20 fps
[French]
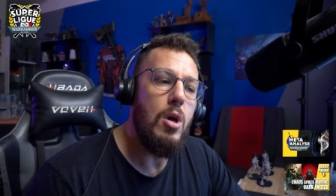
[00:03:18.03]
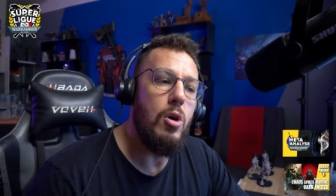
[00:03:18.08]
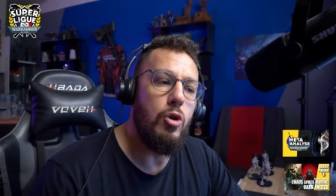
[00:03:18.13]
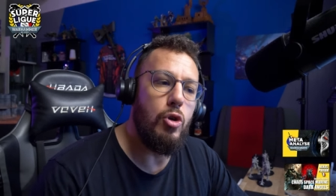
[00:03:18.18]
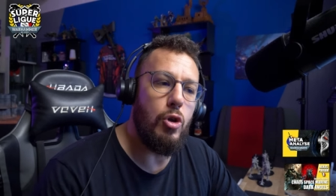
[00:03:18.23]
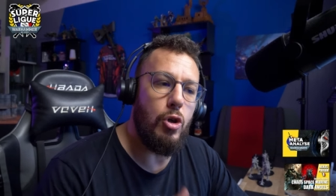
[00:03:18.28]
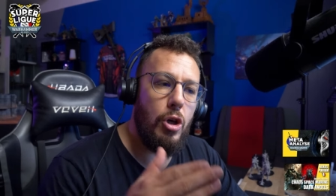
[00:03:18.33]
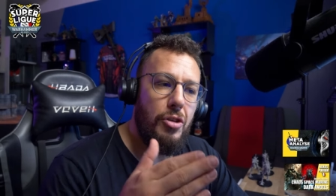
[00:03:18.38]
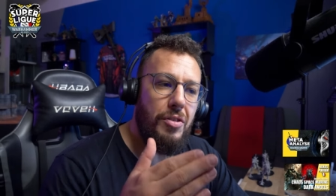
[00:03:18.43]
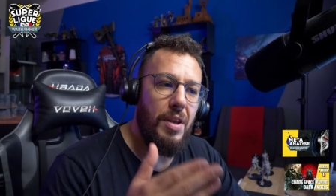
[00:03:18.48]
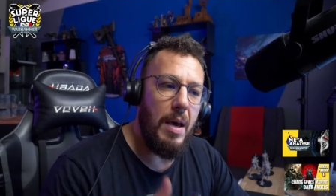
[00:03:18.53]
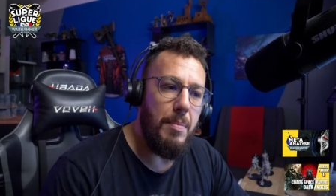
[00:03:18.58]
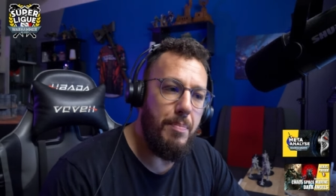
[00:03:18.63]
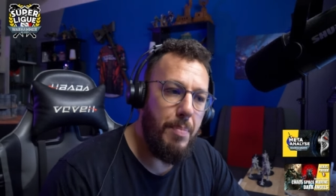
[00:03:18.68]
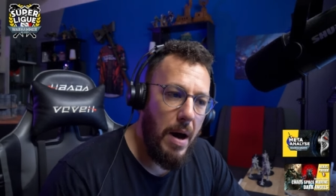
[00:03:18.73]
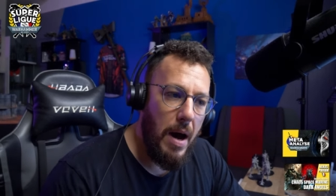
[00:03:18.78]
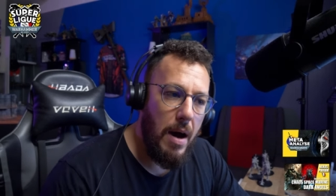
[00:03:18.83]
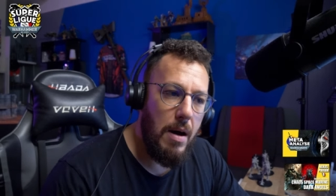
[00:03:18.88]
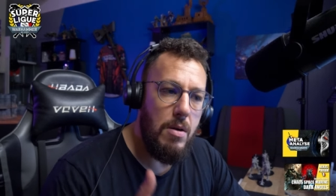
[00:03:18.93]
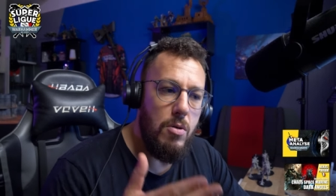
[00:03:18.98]
Je cutterai
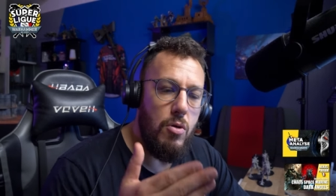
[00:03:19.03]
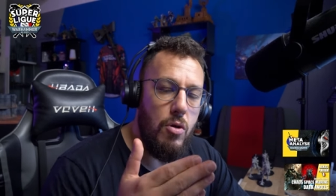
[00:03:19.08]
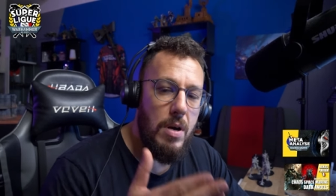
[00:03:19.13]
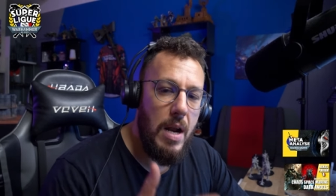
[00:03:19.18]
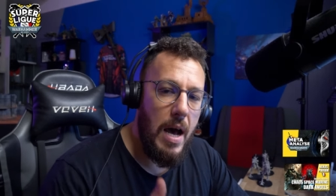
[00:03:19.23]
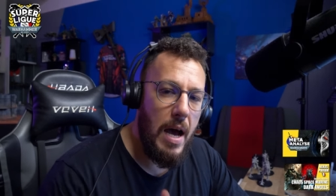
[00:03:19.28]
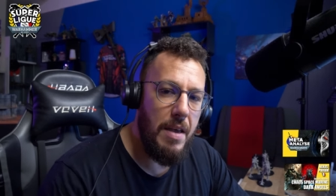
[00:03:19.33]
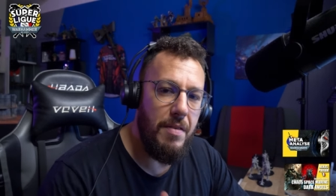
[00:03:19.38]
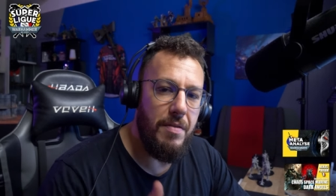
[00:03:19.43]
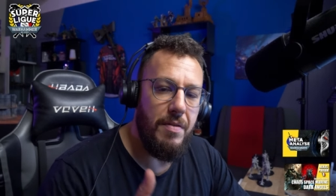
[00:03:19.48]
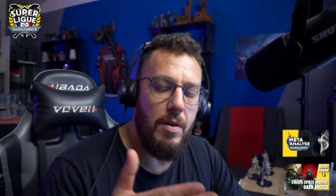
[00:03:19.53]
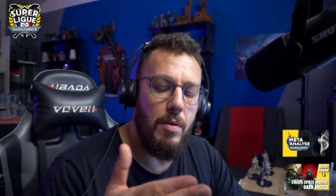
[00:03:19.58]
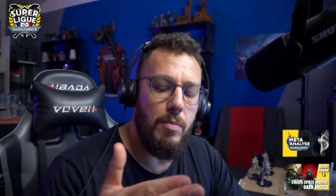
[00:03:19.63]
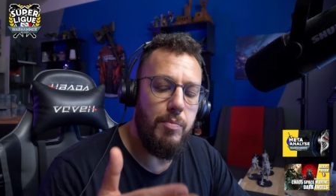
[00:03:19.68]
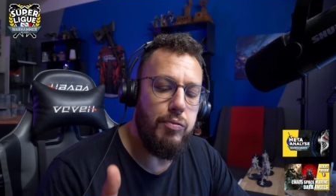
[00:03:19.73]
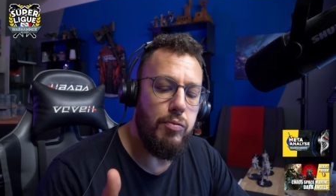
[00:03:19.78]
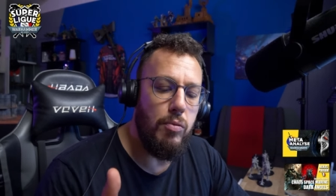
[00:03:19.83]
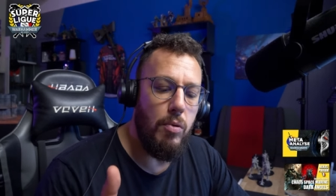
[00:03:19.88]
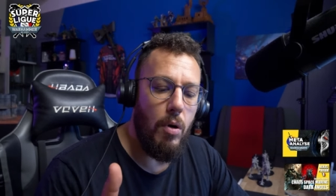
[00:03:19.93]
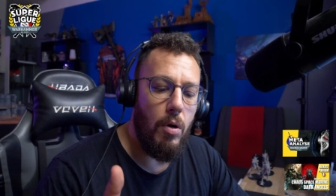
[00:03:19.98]
pas le live
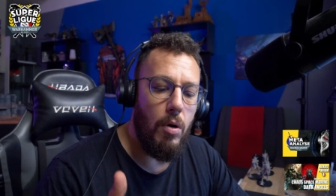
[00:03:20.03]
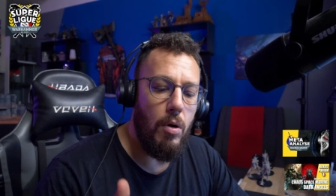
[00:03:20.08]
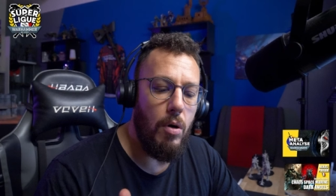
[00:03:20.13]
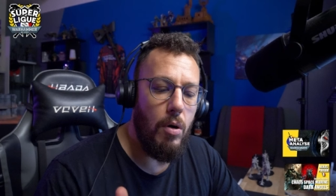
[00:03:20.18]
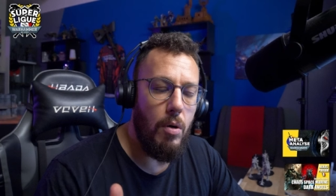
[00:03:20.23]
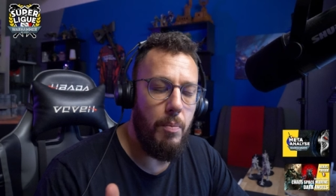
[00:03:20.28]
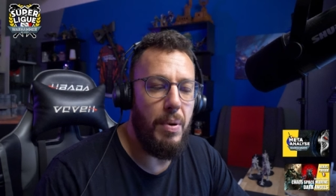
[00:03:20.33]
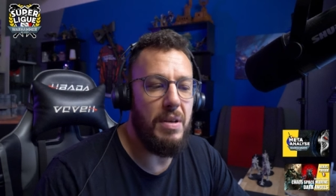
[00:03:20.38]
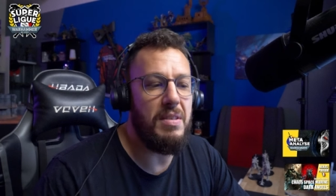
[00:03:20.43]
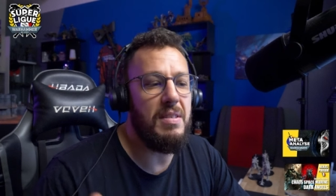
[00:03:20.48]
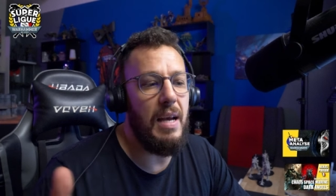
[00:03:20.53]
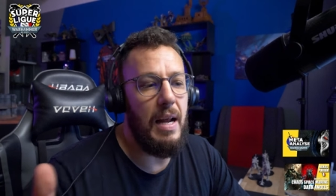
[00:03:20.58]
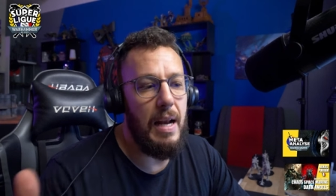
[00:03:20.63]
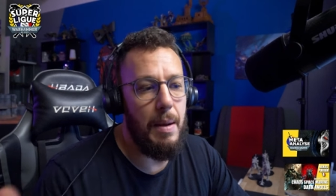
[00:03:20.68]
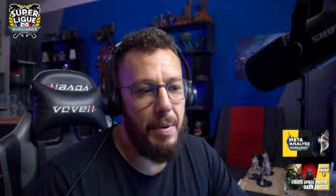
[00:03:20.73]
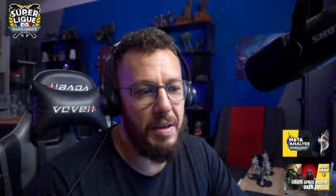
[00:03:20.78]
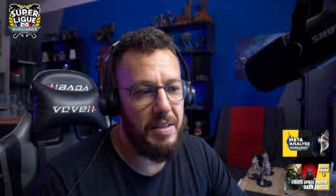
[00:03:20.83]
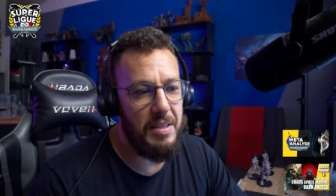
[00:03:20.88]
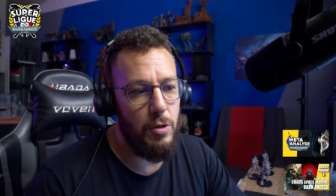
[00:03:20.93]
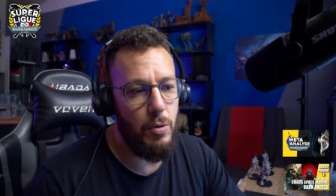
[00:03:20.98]
pour euh, passer à
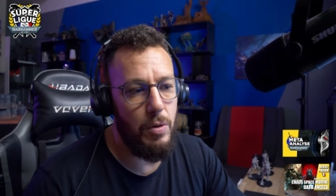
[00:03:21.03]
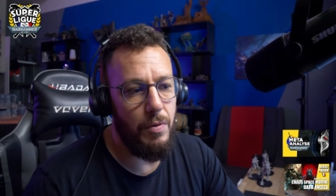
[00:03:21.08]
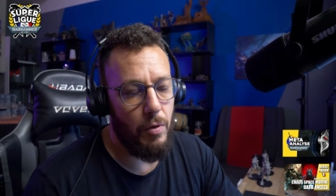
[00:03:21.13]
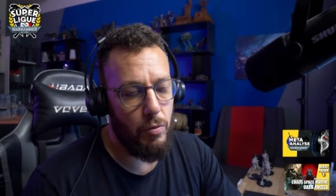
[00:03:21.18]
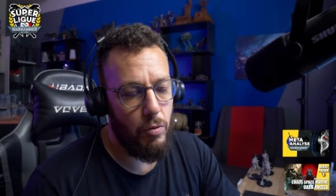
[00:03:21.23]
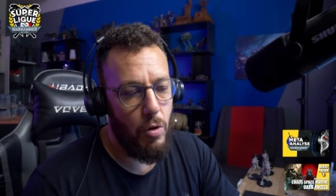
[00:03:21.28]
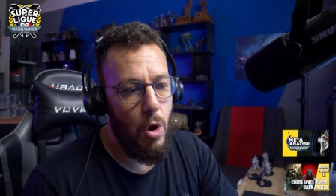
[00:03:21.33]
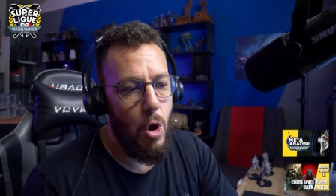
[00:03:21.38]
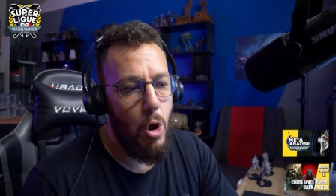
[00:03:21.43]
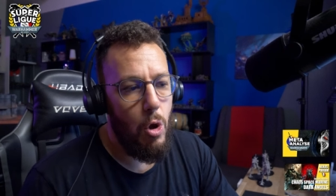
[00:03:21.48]
la partie suivante.